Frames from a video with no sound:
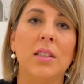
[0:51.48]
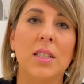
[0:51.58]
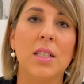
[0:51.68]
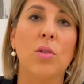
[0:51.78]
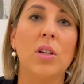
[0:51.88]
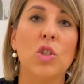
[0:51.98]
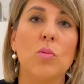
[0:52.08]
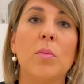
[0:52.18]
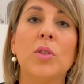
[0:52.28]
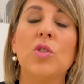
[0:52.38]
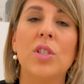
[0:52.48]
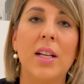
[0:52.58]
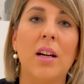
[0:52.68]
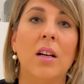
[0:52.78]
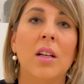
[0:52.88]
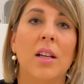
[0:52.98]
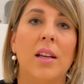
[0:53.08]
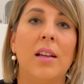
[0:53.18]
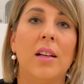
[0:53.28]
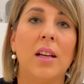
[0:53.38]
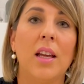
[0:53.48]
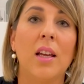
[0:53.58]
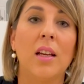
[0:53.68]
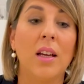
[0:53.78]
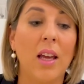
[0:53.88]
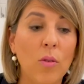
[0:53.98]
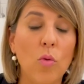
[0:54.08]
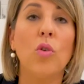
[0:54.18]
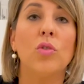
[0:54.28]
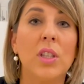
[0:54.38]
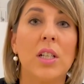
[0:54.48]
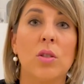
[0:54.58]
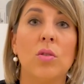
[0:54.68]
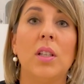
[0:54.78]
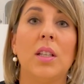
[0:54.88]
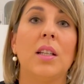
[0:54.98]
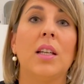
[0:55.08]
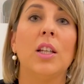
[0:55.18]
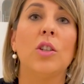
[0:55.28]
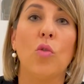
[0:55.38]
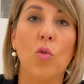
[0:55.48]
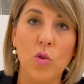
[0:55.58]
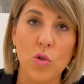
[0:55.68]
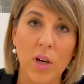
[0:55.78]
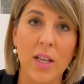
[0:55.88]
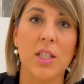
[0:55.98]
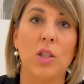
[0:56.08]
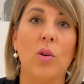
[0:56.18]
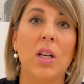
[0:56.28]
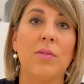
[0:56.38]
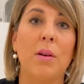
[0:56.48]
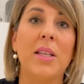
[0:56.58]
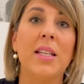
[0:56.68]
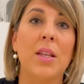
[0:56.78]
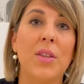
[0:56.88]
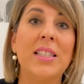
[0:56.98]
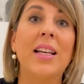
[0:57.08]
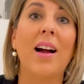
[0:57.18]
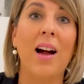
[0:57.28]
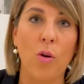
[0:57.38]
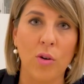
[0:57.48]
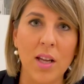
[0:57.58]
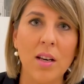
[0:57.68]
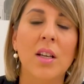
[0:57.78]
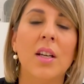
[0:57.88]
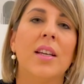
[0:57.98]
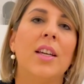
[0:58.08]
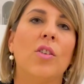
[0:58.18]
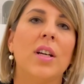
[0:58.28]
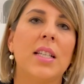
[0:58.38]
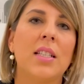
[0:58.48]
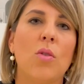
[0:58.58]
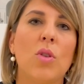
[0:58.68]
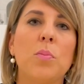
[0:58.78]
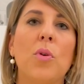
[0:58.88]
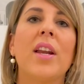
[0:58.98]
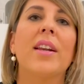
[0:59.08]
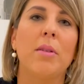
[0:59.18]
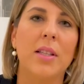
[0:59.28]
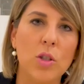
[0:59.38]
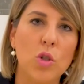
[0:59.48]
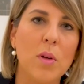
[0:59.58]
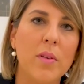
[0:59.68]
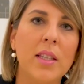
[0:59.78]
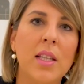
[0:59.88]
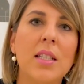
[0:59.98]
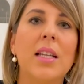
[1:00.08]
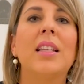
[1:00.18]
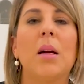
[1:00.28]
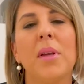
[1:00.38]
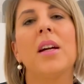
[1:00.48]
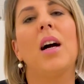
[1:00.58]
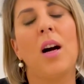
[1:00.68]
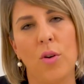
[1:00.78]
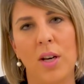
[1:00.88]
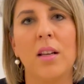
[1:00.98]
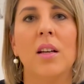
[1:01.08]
insisto, en estos momentos llega en un contexto en el que todos los hogares y todas las familias necesitan ahorrar y con estas ayudas podrán rehabilitar sus viviendas y también ahorrar